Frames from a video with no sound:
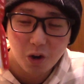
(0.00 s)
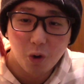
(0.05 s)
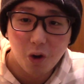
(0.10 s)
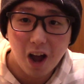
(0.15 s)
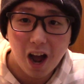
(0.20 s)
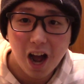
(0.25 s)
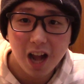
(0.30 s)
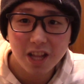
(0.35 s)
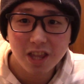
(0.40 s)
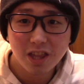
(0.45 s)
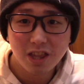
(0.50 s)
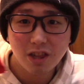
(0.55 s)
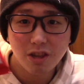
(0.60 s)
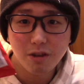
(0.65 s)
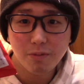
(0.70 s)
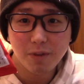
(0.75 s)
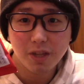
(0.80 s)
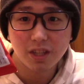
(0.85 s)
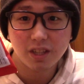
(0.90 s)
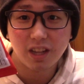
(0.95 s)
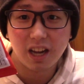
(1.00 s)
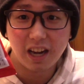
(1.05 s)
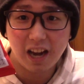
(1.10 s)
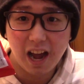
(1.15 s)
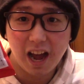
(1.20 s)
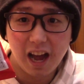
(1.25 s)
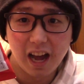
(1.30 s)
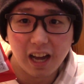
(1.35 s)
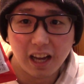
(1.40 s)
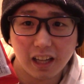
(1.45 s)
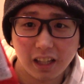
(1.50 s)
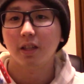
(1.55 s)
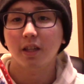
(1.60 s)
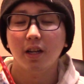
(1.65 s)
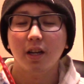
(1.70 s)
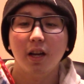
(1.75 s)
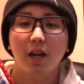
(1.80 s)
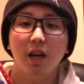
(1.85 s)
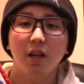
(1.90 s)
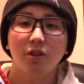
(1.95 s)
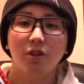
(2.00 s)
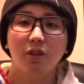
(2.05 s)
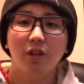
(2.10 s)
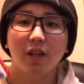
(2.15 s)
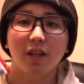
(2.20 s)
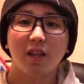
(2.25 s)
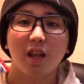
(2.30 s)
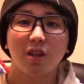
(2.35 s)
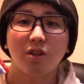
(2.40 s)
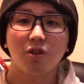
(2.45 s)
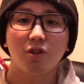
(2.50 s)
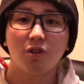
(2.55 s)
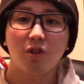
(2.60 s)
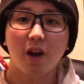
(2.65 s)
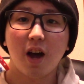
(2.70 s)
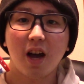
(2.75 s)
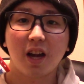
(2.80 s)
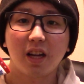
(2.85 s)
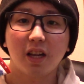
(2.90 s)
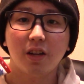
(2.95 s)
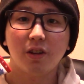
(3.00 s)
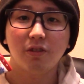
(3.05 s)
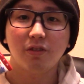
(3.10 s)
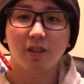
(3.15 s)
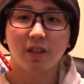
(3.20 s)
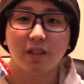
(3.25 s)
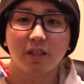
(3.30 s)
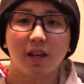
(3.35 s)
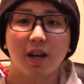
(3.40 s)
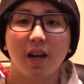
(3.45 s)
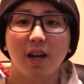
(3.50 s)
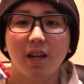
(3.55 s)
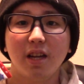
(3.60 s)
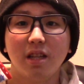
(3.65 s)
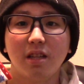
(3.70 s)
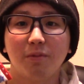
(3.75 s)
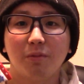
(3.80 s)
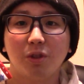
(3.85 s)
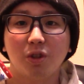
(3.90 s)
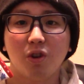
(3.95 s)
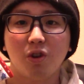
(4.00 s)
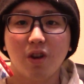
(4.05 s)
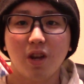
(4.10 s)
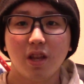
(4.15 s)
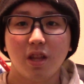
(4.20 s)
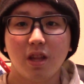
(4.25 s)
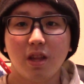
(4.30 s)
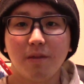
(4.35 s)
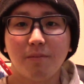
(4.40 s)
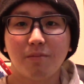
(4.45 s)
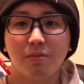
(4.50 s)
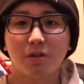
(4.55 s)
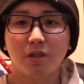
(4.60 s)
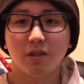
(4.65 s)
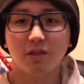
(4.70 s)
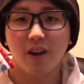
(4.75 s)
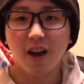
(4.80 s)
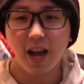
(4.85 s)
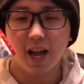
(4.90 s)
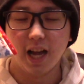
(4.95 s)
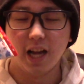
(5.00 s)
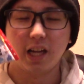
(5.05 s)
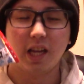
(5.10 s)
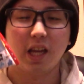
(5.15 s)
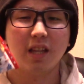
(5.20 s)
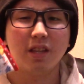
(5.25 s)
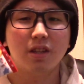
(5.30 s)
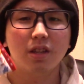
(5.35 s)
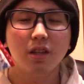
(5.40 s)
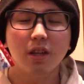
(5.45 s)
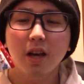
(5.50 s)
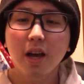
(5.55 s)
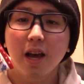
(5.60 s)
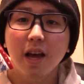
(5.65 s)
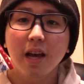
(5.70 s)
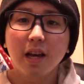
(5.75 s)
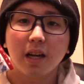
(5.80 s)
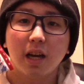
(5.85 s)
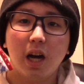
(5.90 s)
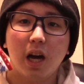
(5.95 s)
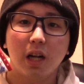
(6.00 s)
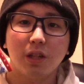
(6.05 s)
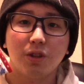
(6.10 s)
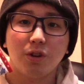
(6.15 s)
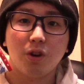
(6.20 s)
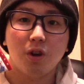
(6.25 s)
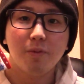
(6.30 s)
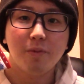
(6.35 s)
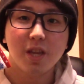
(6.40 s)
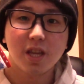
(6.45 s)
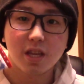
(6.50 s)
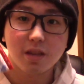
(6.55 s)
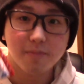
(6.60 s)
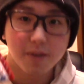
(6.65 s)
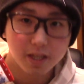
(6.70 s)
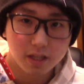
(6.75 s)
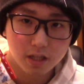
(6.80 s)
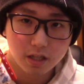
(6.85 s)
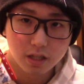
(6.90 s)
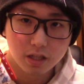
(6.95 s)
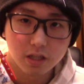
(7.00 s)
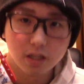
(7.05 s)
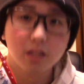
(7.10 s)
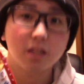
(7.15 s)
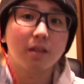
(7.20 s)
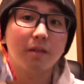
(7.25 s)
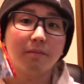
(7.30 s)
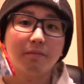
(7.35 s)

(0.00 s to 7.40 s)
これ発注ミスかなえー、それでは早速開けるんですが、いつも通りチップスは開けず、カードのみいきます。